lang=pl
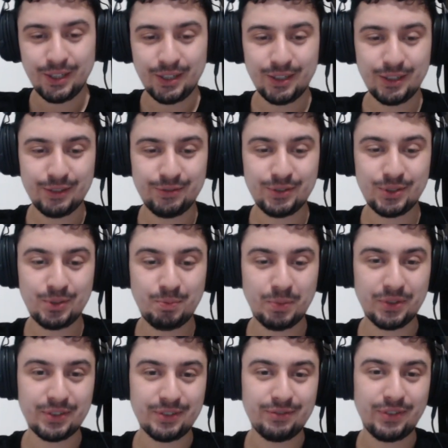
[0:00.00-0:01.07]
E, więc
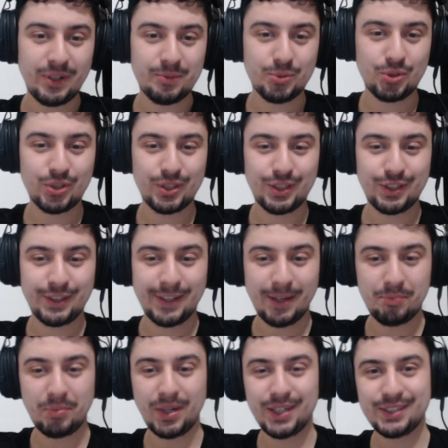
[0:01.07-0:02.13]
powiem wam, że
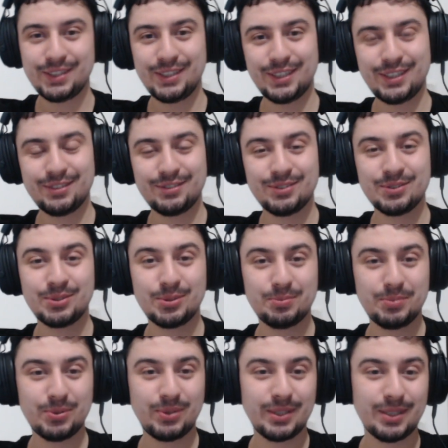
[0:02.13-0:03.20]
ta partia
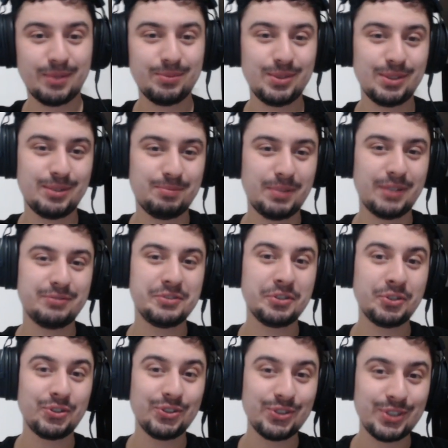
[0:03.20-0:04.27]
zrobiła na mnie naprawdę
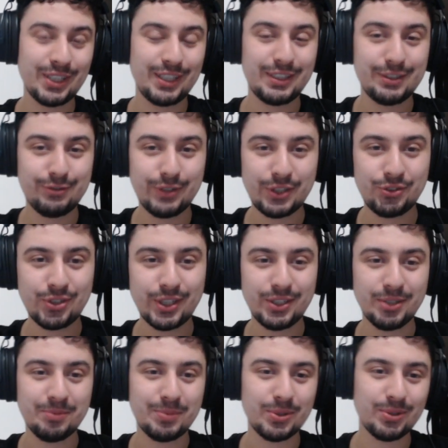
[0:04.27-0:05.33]
kolosalne
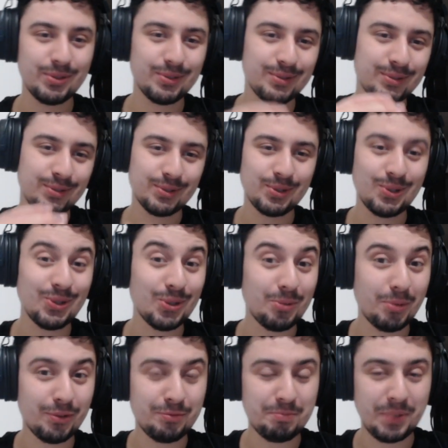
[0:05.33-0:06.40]
wrażenie, bo no
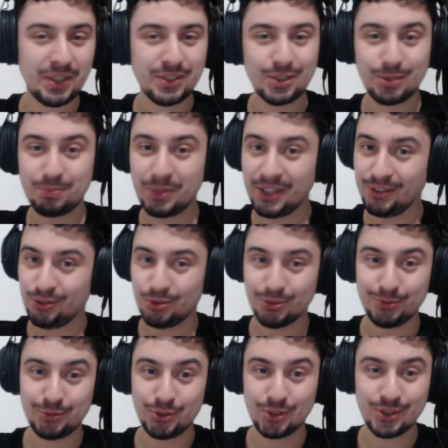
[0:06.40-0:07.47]
Korobow 5 z 5
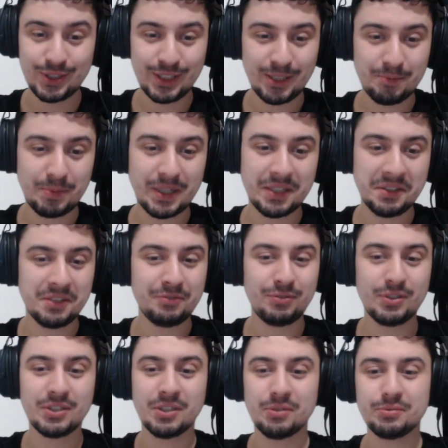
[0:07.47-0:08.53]
wszystkie partie
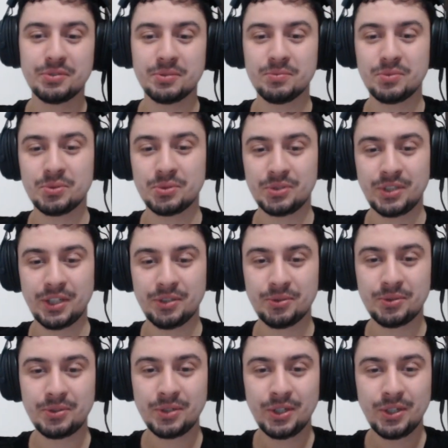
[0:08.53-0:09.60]
wygrał w tym
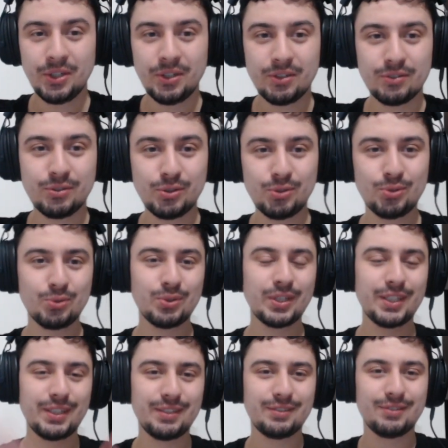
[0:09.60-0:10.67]
turnieju. No i
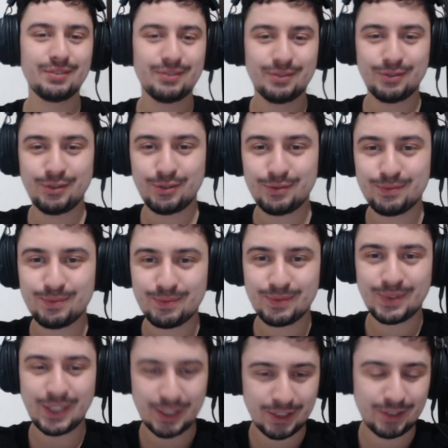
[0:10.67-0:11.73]
tutaj no
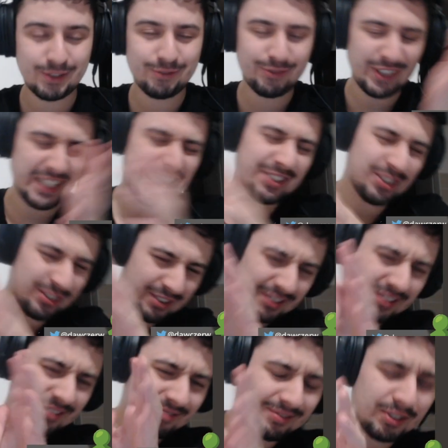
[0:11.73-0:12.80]
tak wiecie,
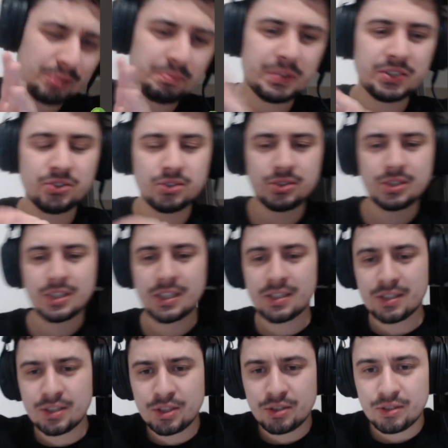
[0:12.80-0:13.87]
nie patrząc
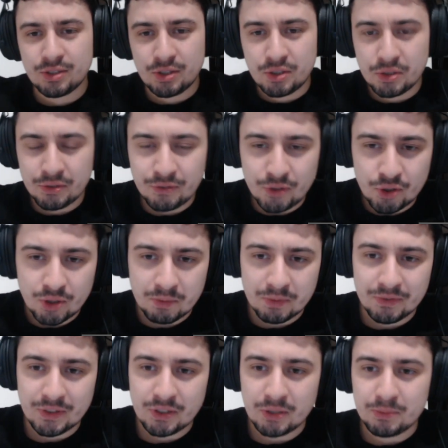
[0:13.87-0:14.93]
na Stockfisha,
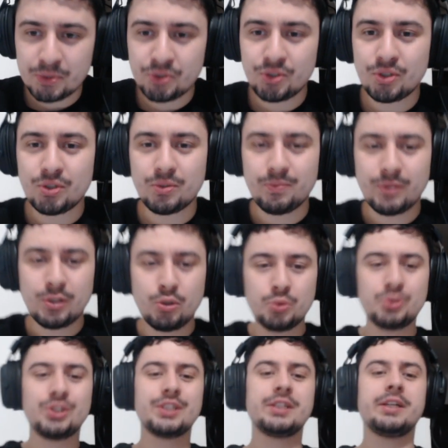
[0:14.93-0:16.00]
bo wiadomo, że to
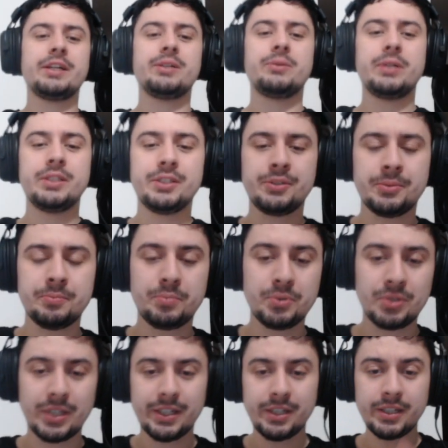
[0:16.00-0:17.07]
ludzie grają, a nie
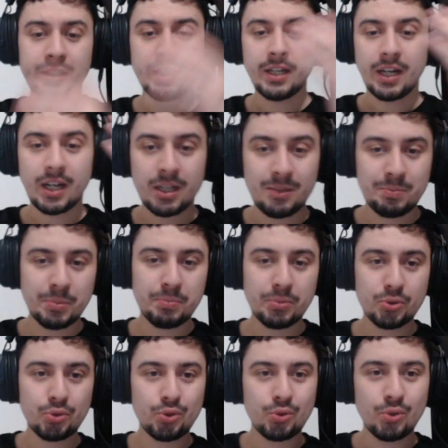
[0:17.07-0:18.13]
komputery, ale po
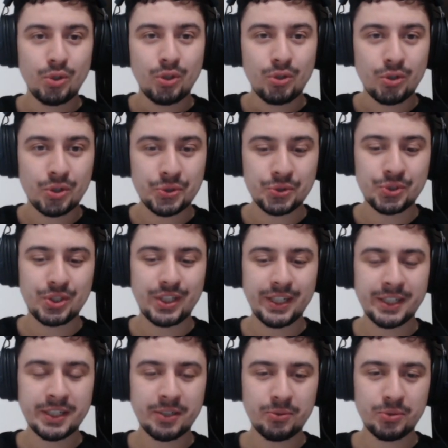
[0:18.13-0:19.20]
prostu
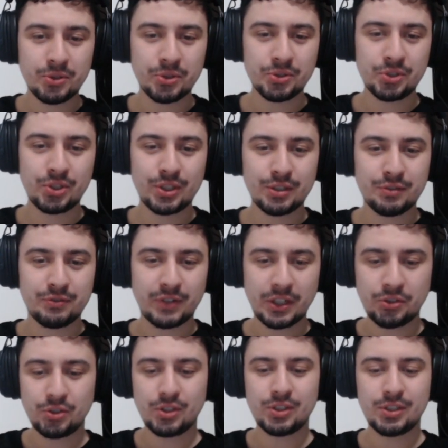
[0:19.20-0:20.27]
rozjechał gościa
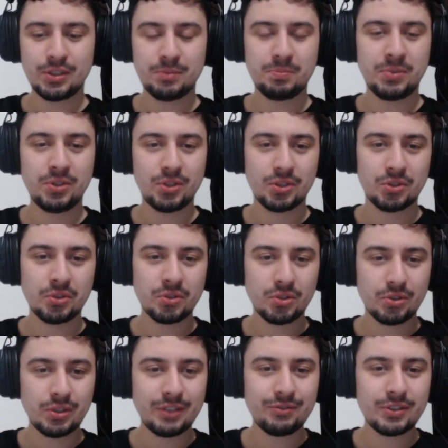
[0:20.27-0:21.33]
2650,
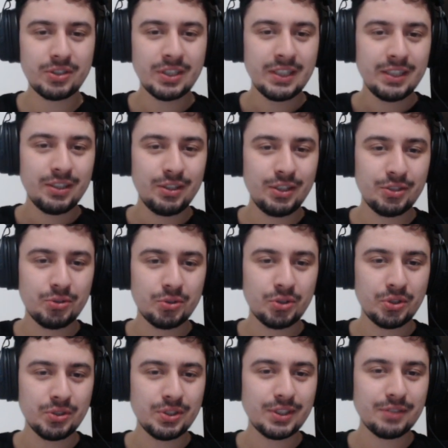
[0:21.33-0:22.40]
no nawet nie do
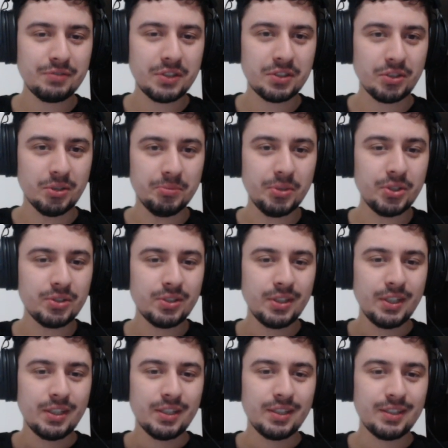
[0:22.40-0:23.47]
końca wiadomo,
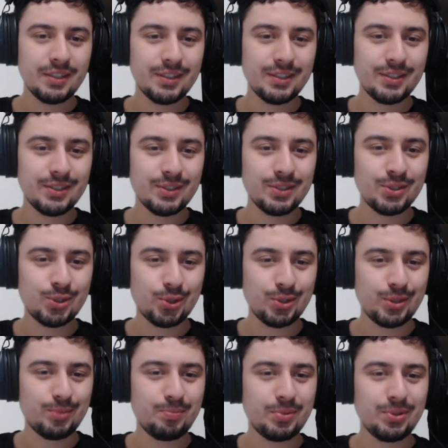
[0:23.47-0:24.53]
e, co
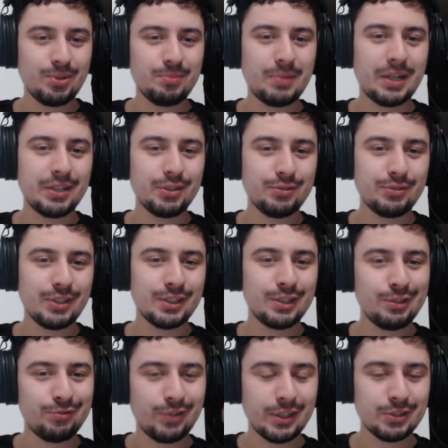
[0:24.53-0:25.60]
ten Ponomariow tak
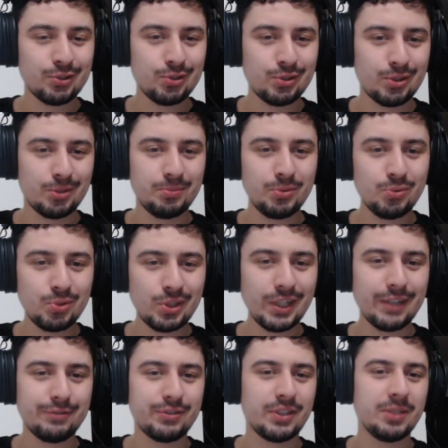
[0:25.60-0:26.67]
de facto zrobił
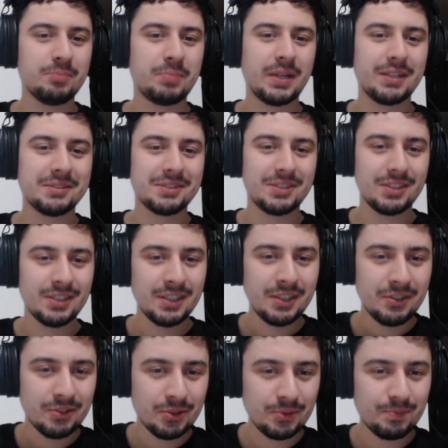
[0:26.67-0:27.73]
źle w tej partii.
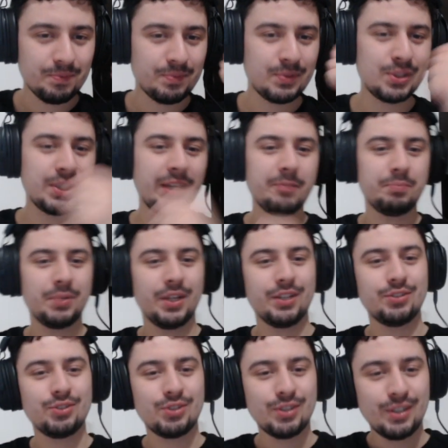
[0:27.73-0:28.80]
No
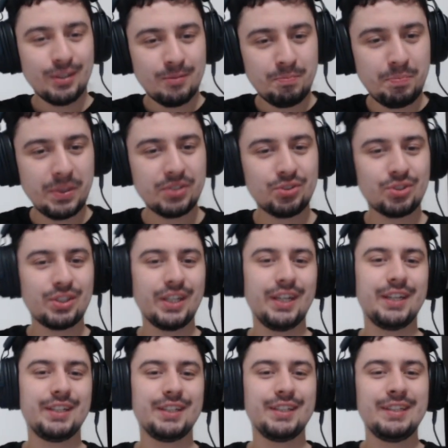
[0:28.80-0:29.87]
C5,
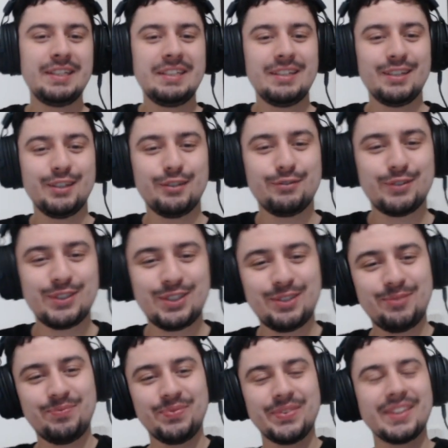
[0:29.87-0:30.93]
B4, e,
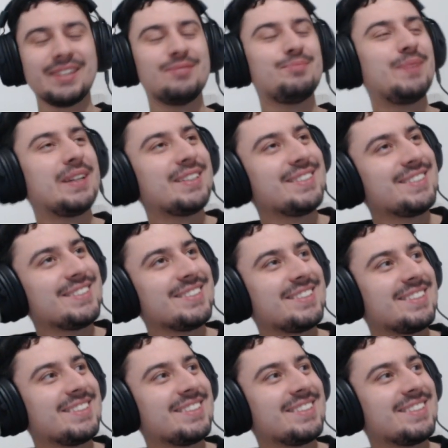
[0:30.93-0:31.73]
właśnie bardzo